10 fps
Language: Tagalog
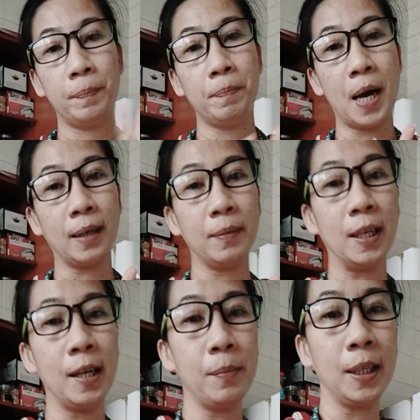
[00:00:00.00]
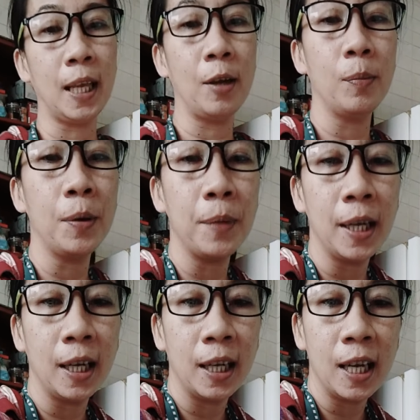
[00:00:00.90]
back na naman tayo
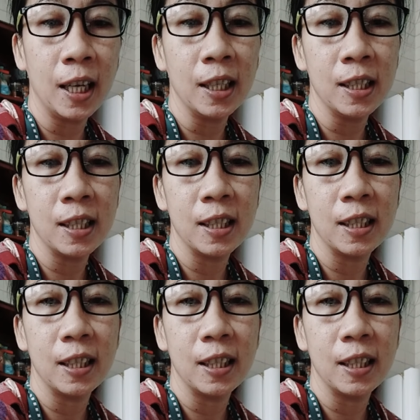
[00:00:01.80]
mamaya, guys.